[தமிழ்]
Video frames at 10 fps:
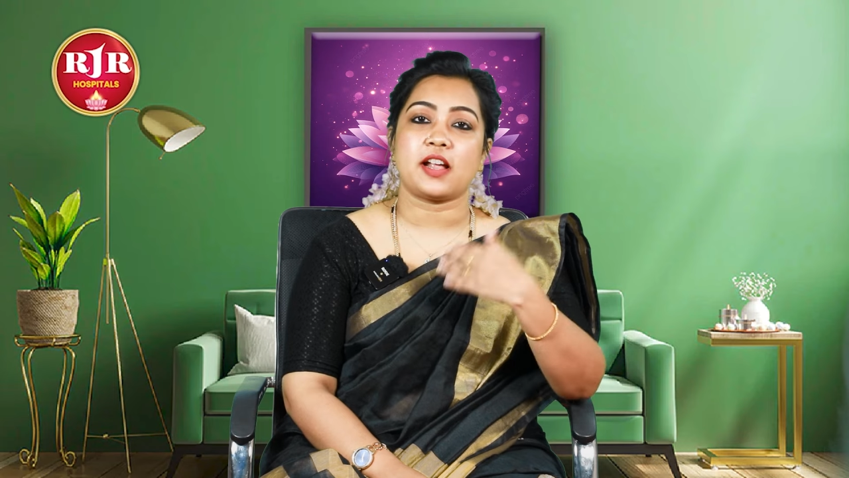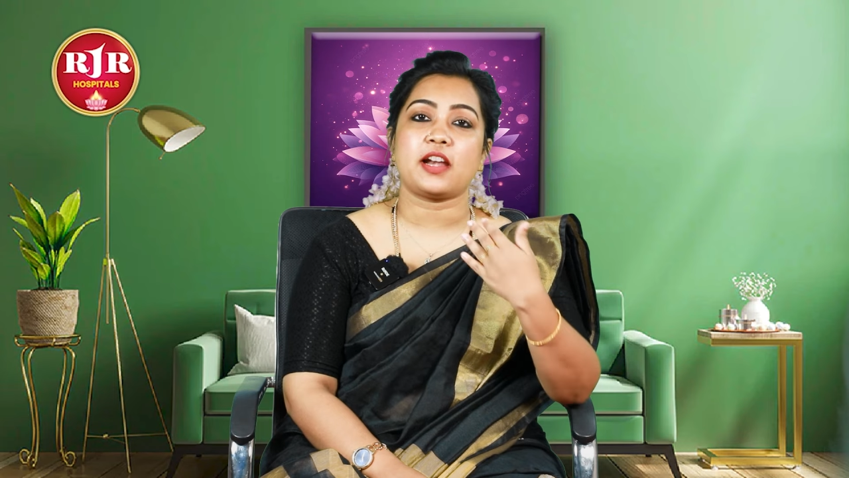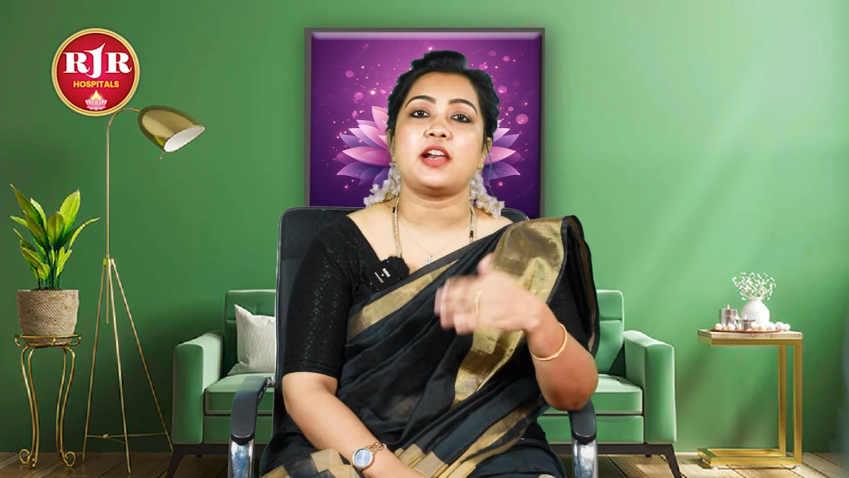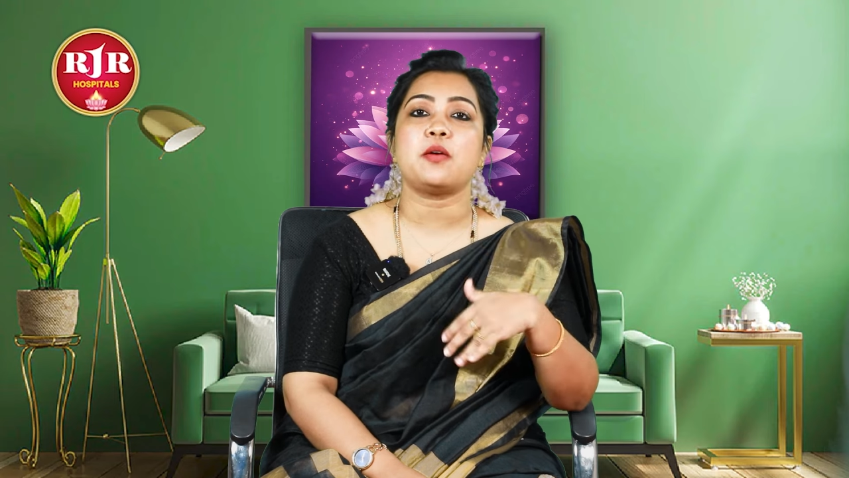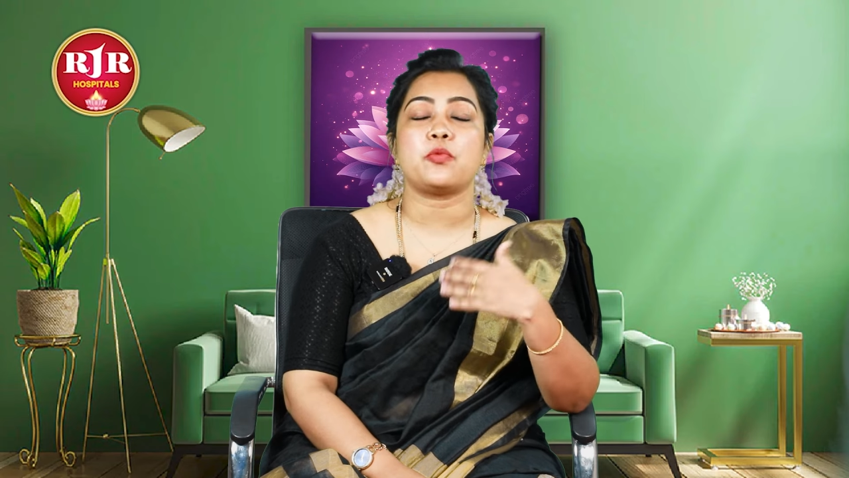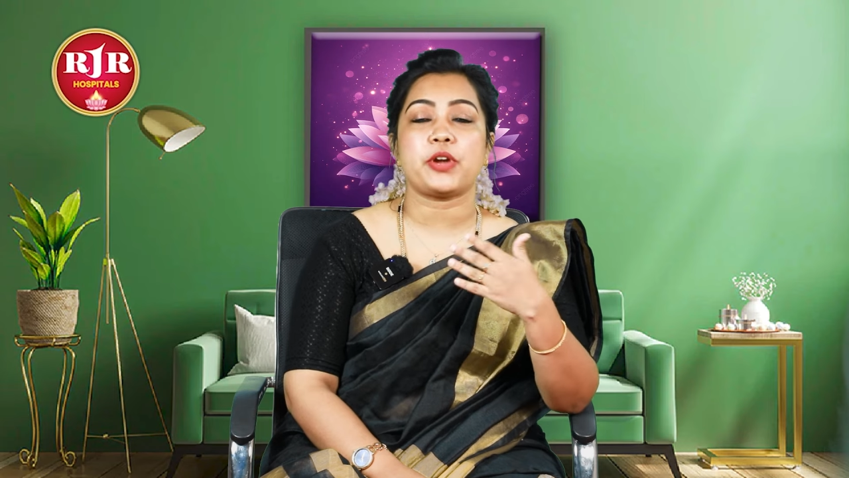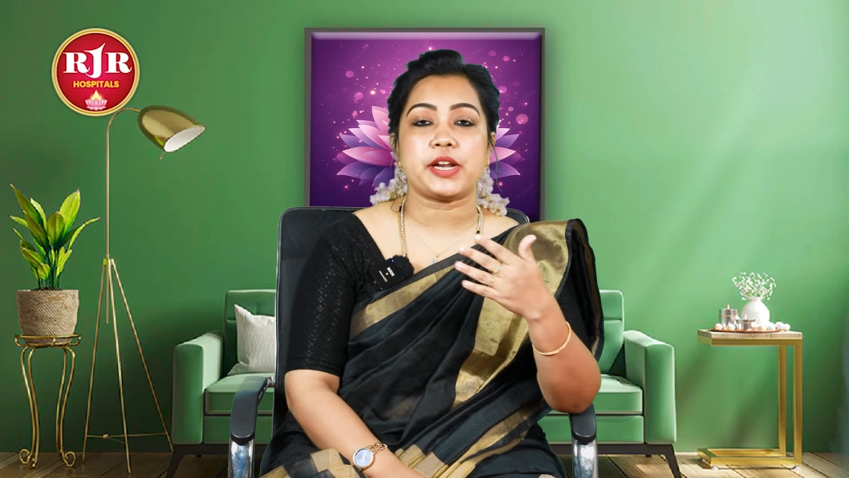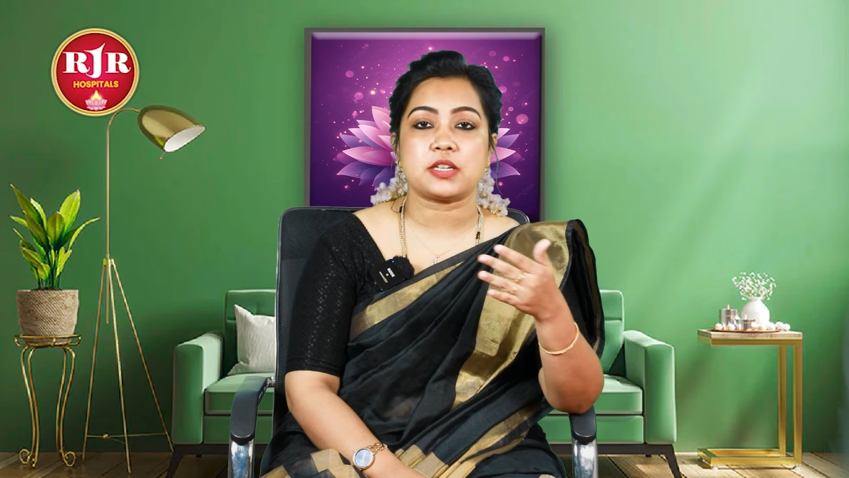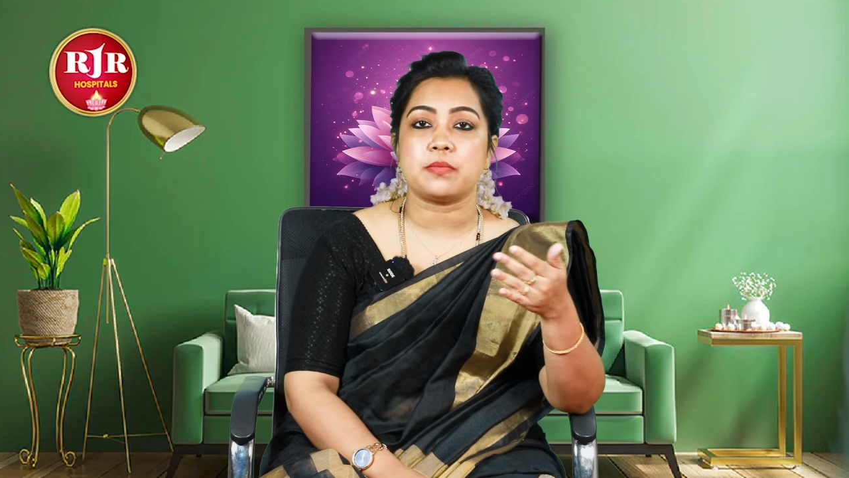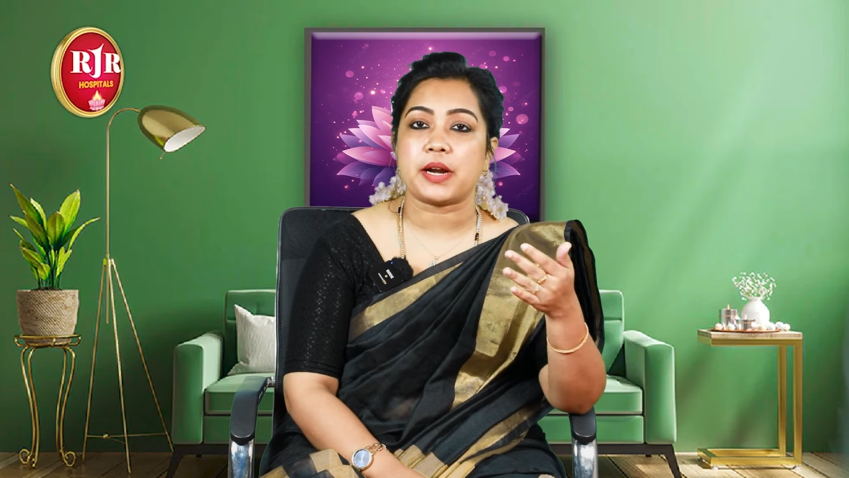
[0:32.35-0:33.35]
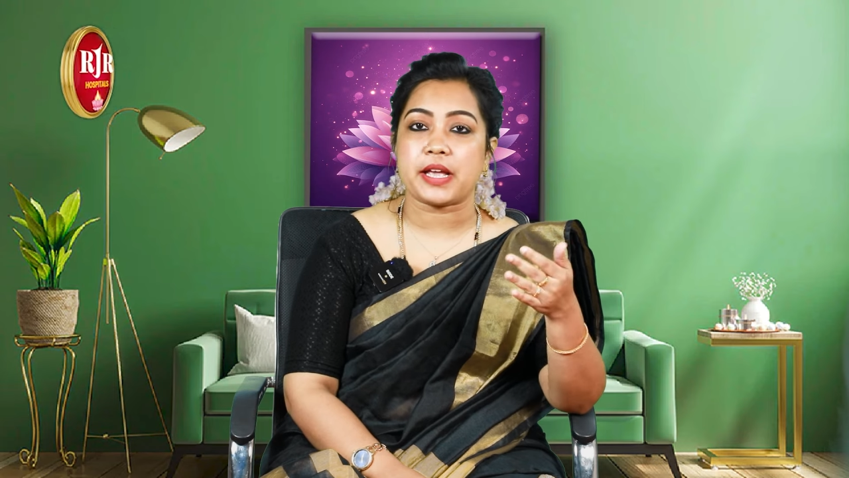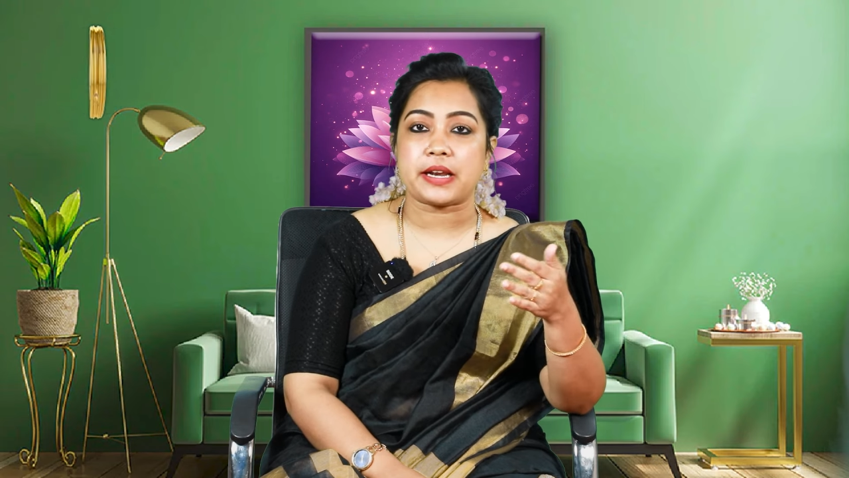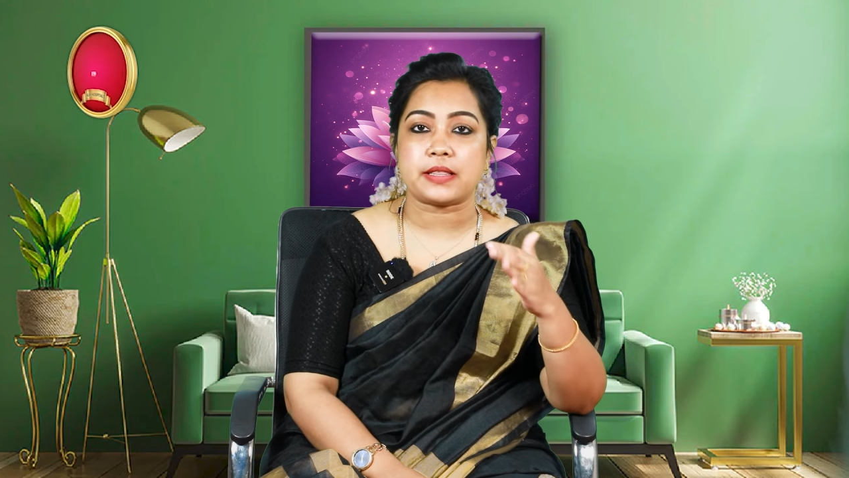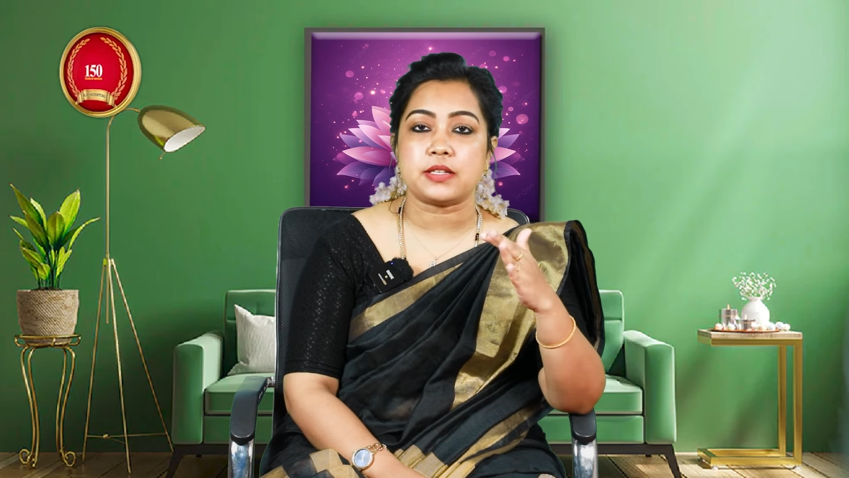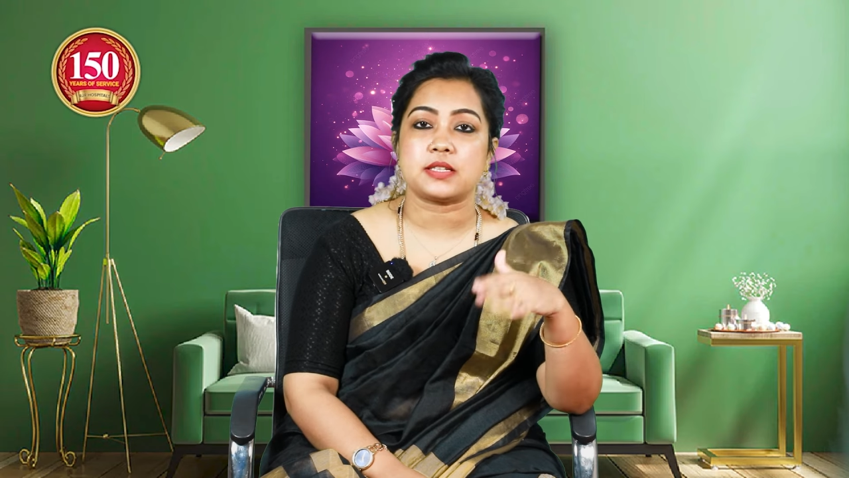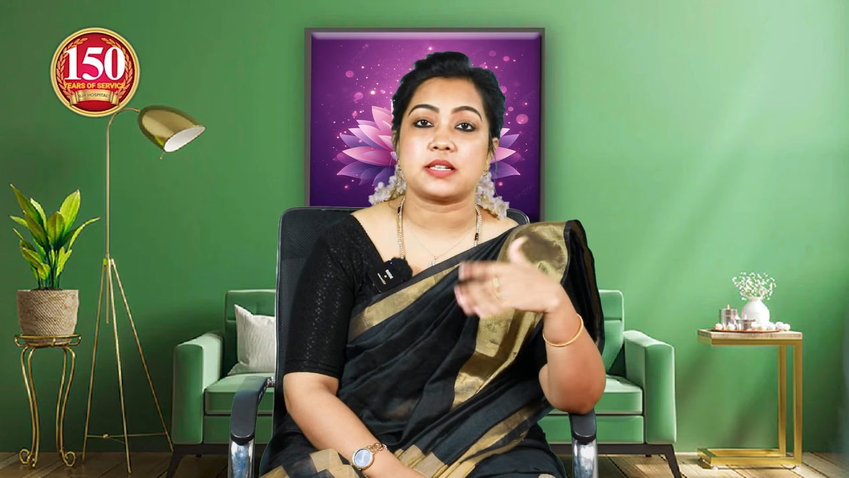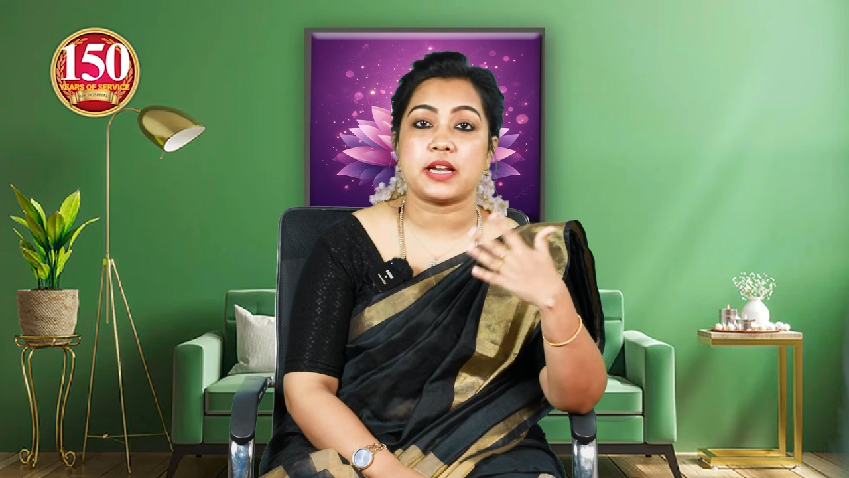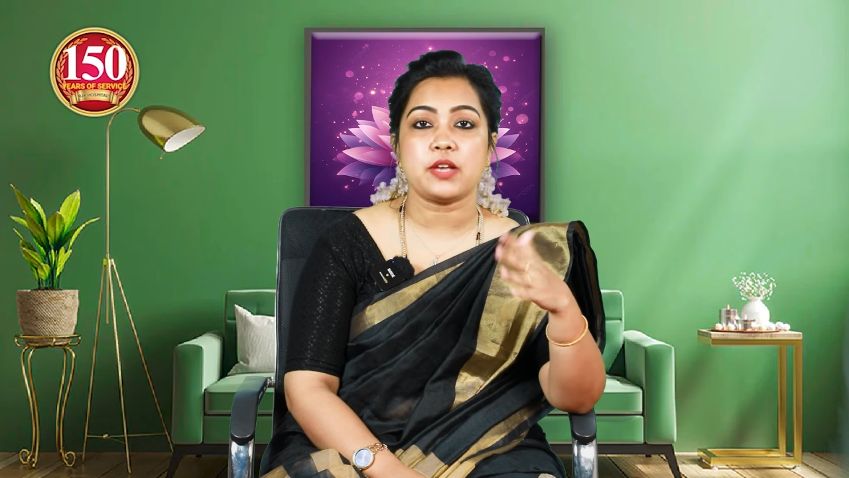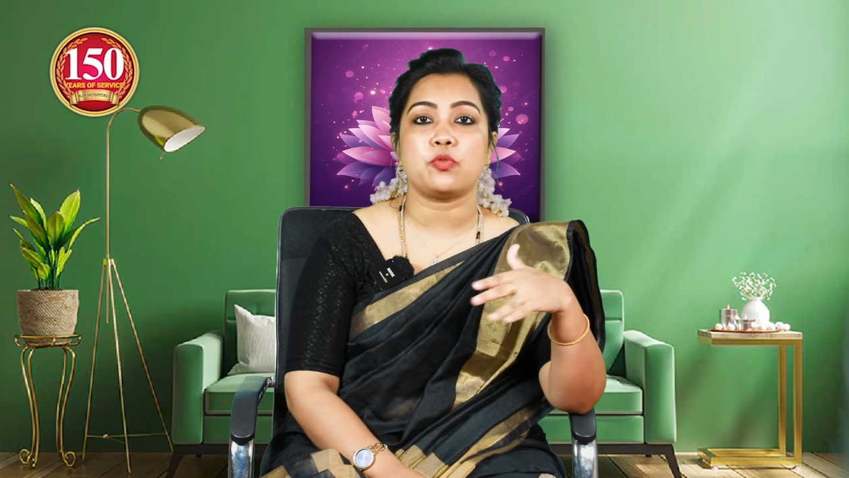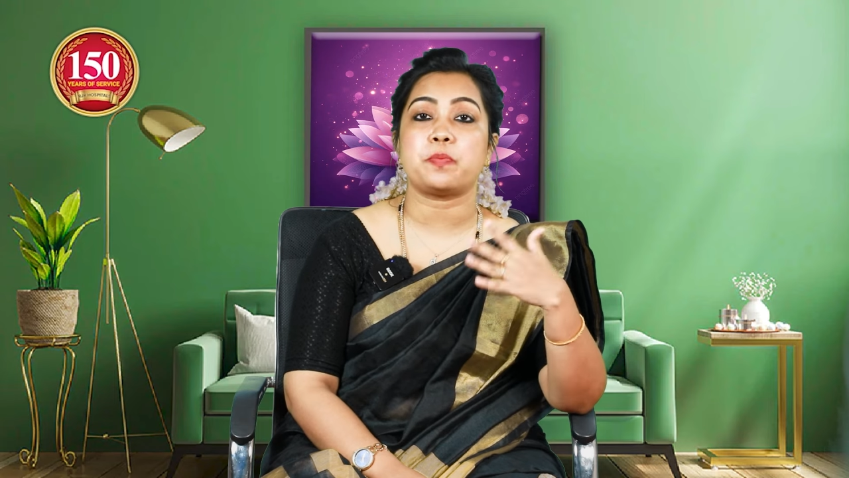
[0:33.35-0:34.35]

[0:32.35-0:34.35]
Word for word: நல்ல முன்னேற்றம் அடைகிறது இந்த சளி